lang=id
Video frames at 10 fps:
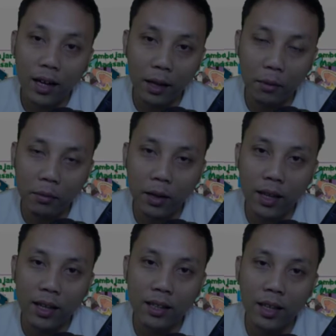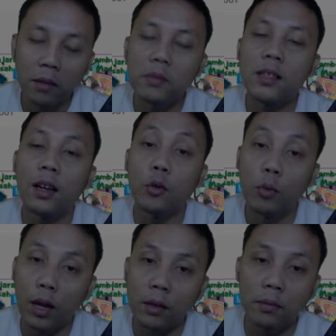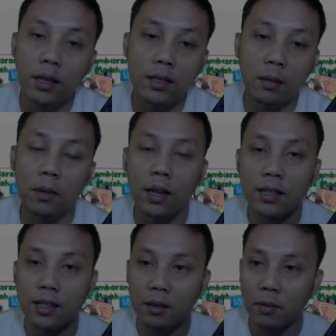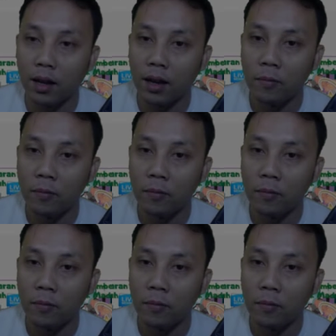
Remeh bagi kita, bisa luar biasa bagi sama.